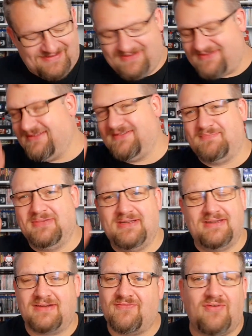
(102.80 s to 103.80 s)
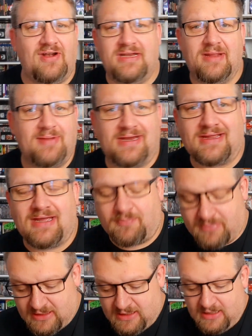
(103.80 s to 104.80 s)
oh, ich bin voll nebelig
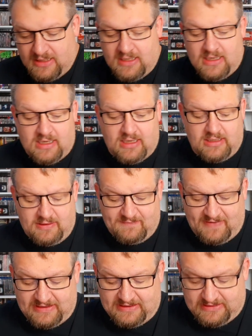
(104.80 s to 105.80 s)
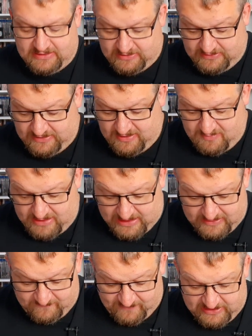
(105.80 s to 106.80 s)
gehabt. Äh, werdet ihr trotzdem
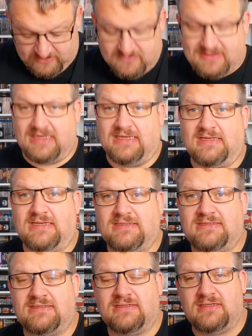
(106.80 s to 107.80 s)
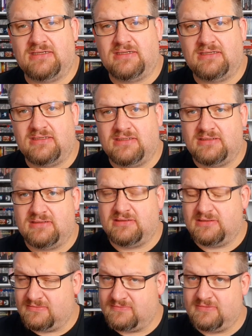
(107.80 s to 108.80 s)
ein Video sehen, das, äh,
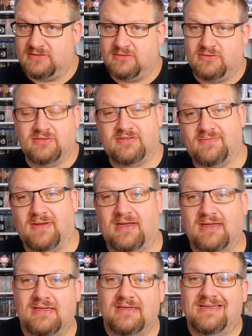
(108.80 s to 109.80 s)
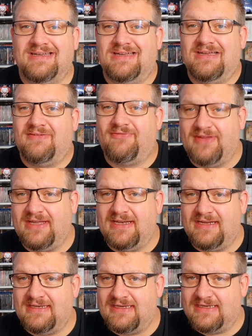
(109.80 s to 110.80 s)
und zwar
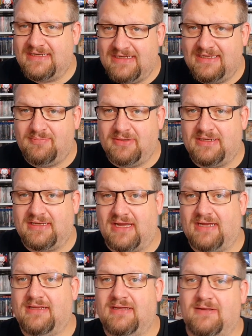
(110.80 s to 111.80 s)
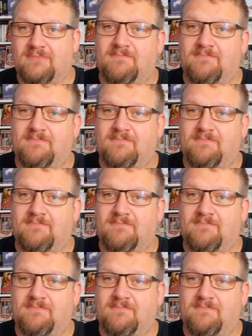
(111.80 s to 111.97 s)
vielen lieben Dank